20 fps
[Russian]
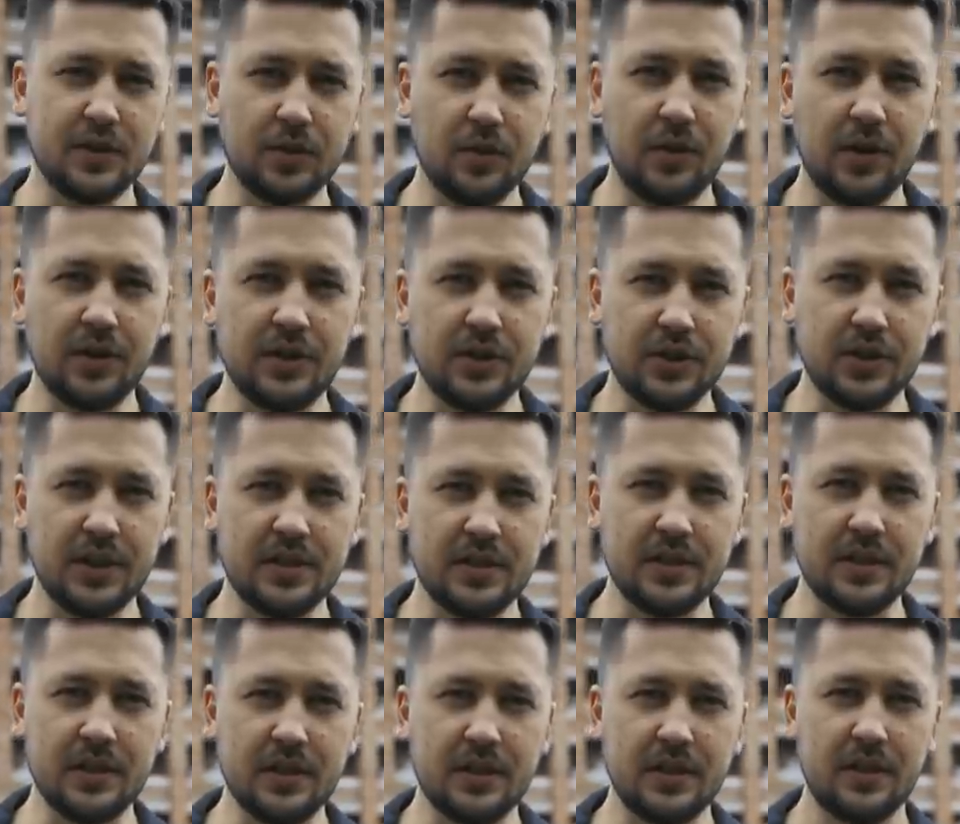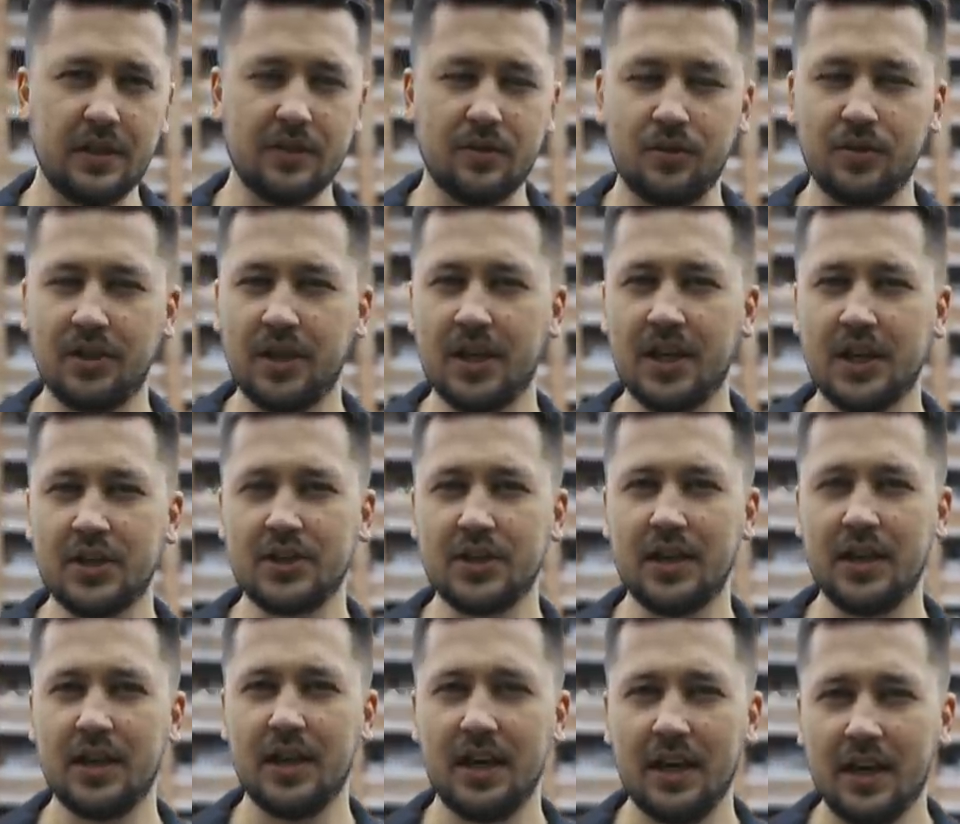история жизни, но не
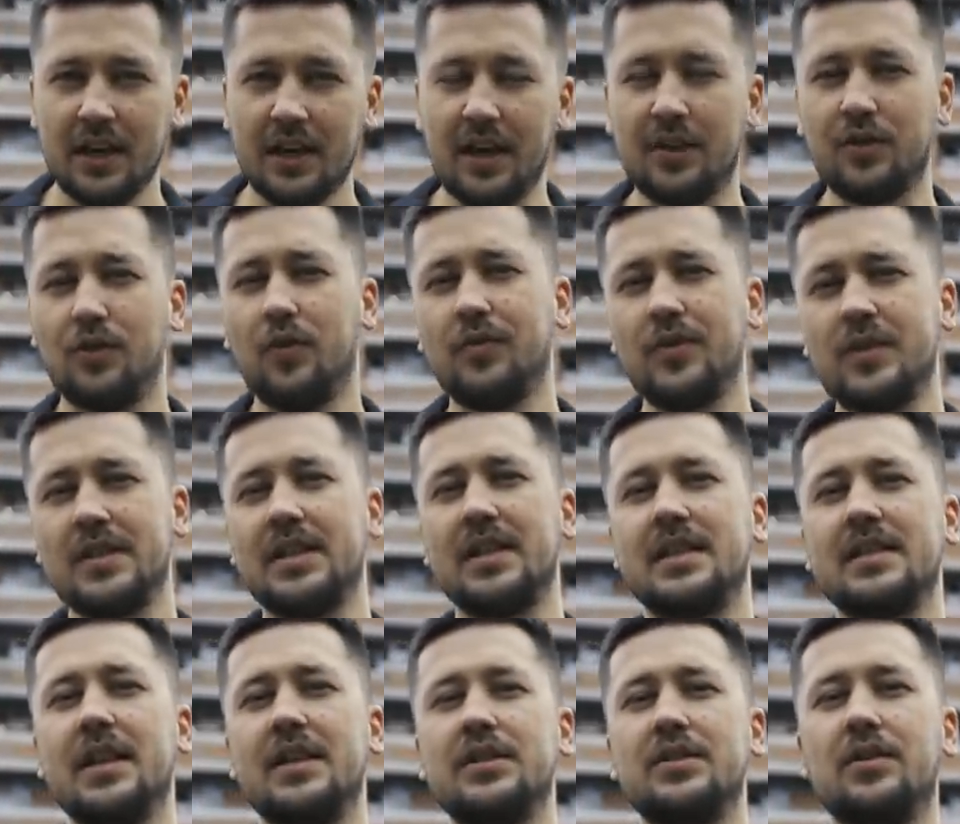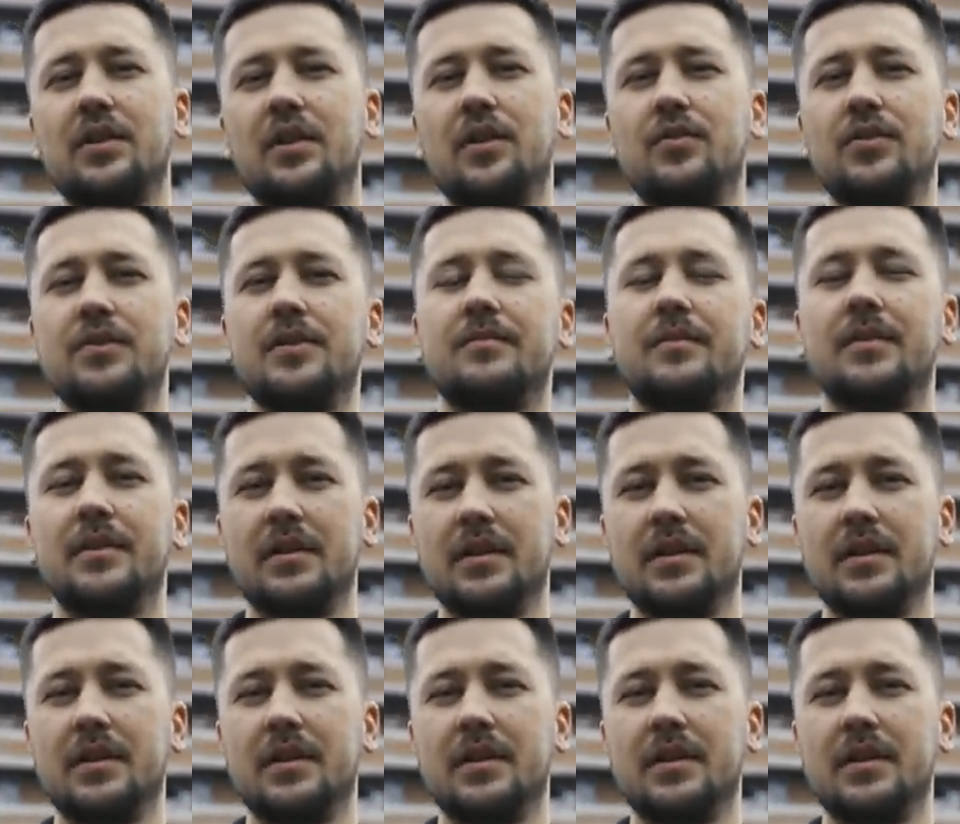каждый готов рассказать ее людям.